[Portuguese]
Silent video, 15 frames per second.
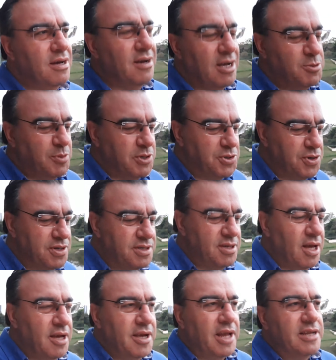As pessoas
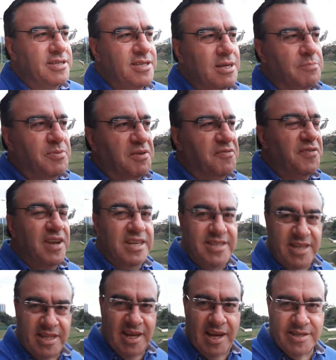querem sempre
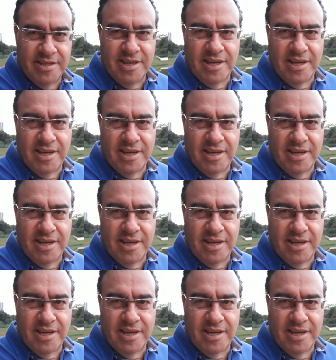felicidade,